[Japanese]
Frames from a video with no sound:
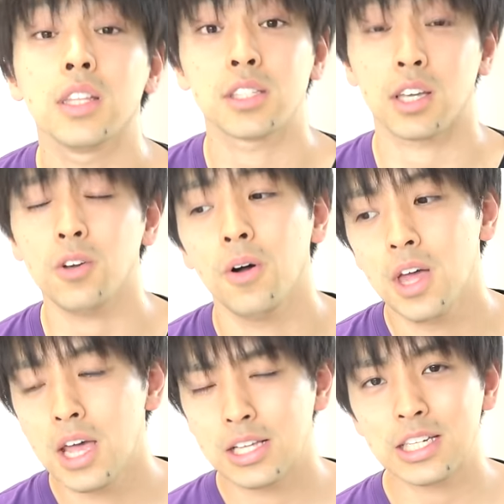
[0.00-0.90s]
ですけど、
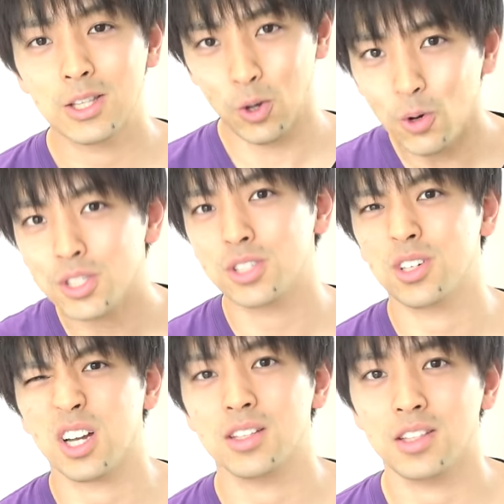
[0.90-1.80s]
じゃあどうする
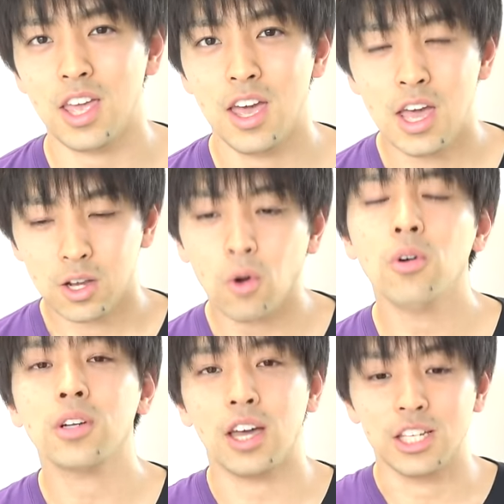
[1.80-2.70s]
かって、
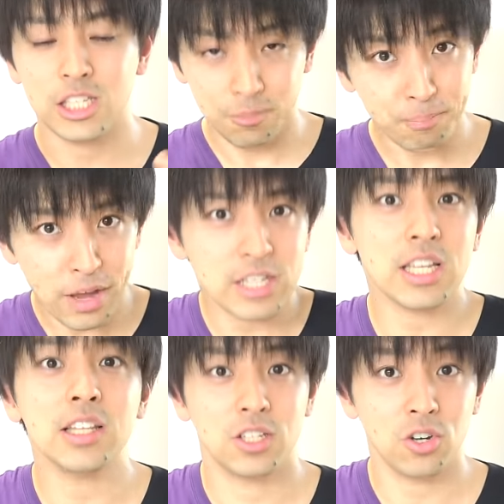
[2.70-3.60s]
今回失敗し
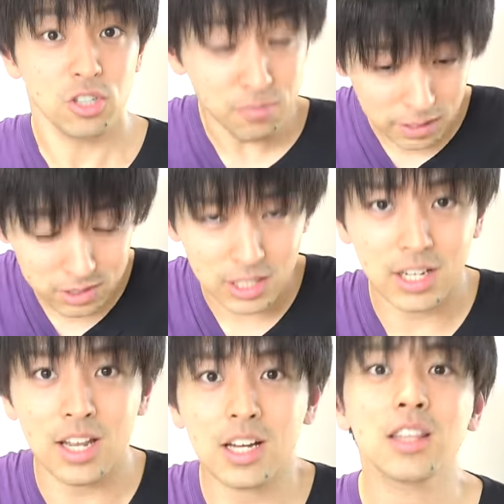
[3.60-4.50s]
たんでしょうまくい
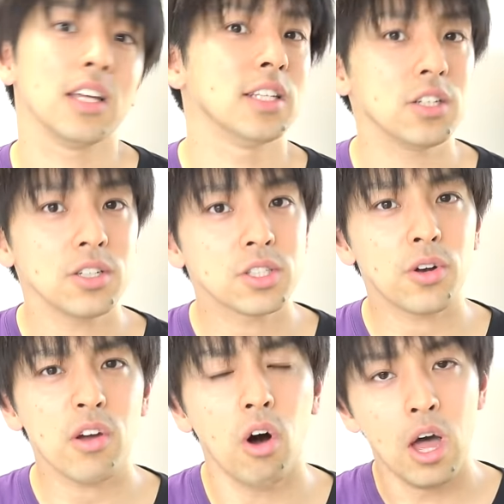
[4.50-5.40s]
かなかったんでしょそ
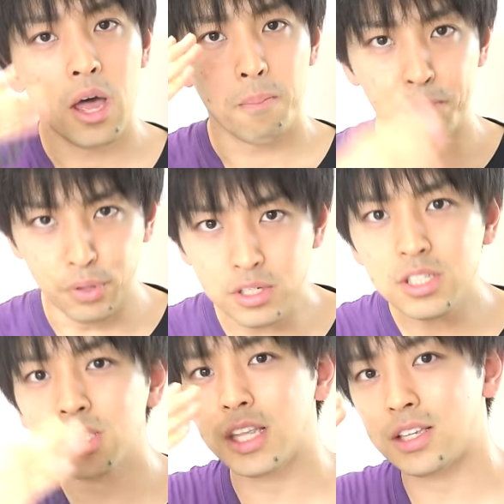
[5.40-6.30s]
れを分
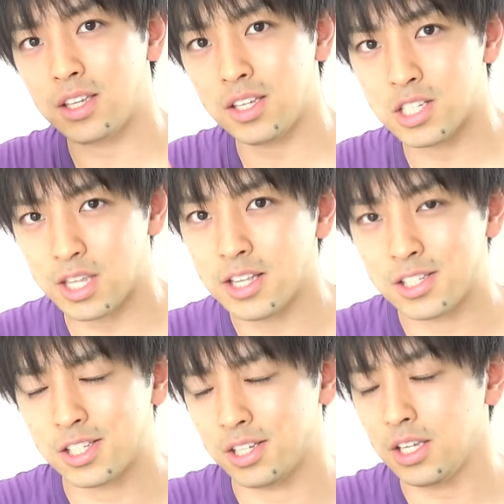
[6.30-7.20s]
析して
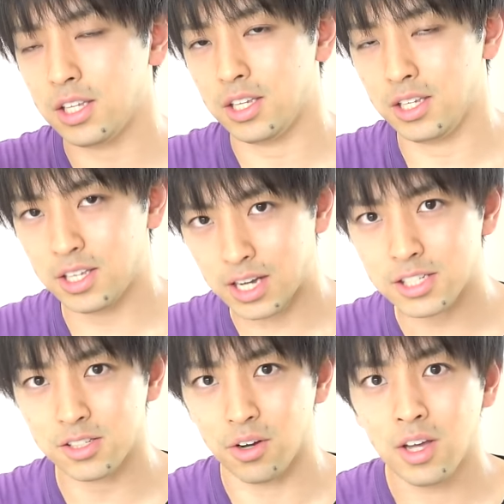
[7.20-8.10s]
次に生か
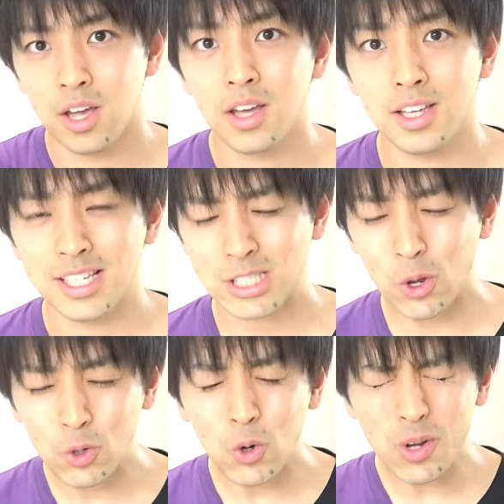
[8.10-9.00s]
すの。
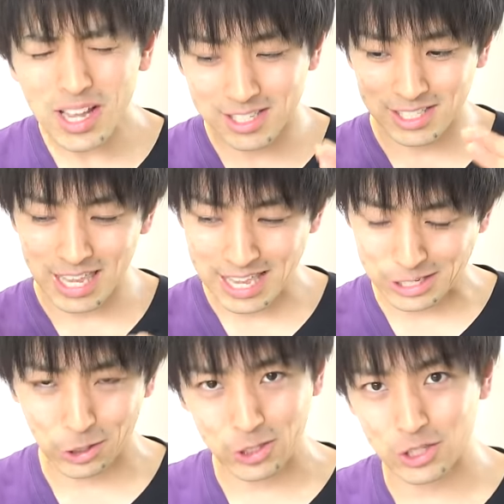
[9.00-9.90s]
そこが成長